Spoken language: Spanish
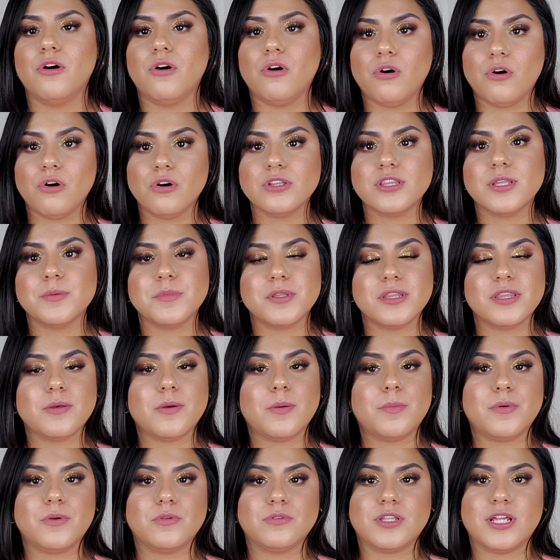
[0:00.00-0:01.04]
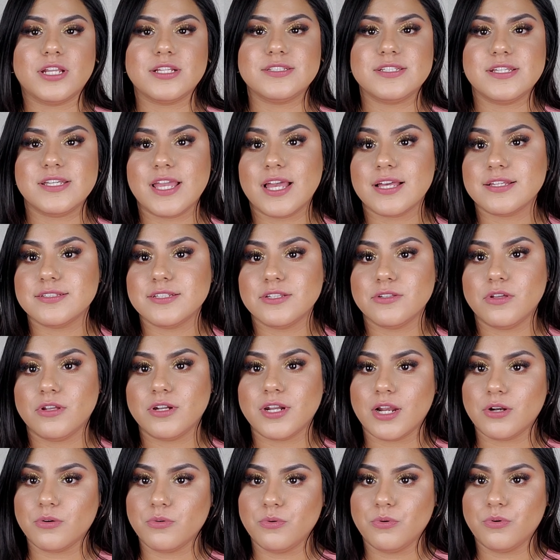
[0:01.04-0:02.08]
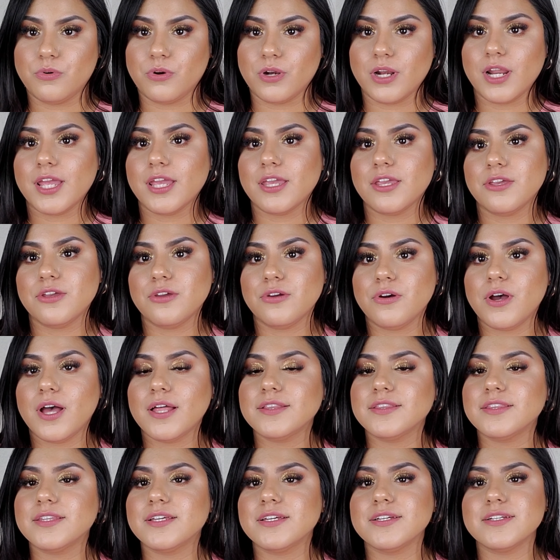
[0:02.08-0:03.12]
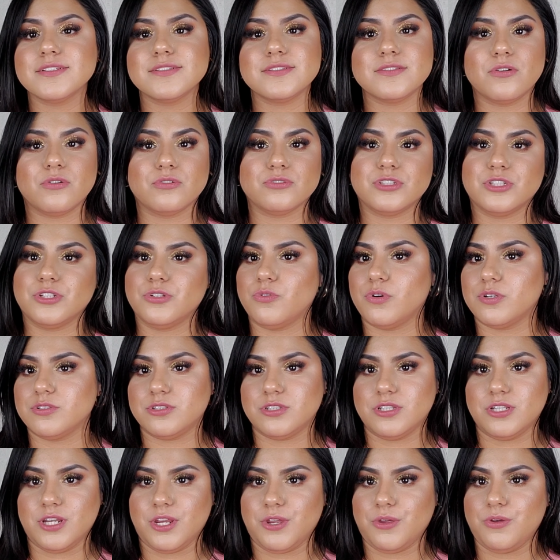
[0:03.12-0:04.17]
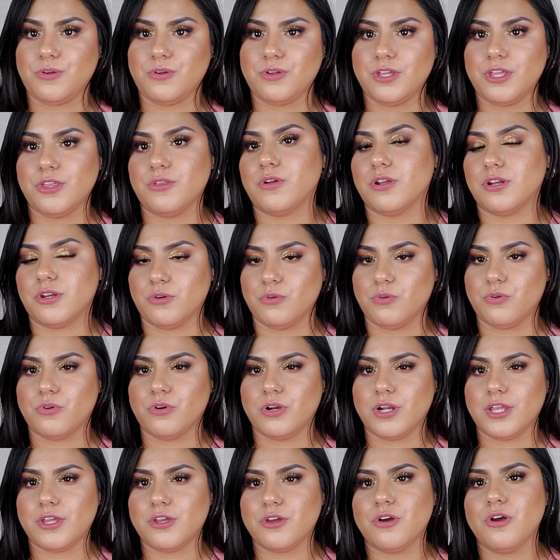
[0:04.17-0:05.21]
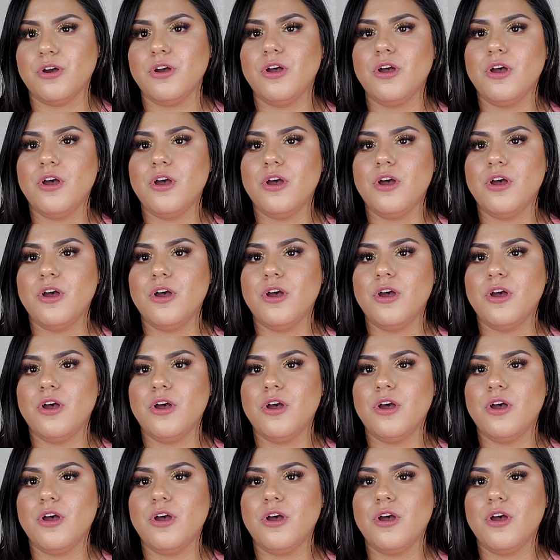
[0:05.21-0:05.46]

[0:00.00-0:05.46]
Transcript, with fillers: O también te va a preguntar si ya has ido en algún colegio antes o si no has ido a ningún colegio.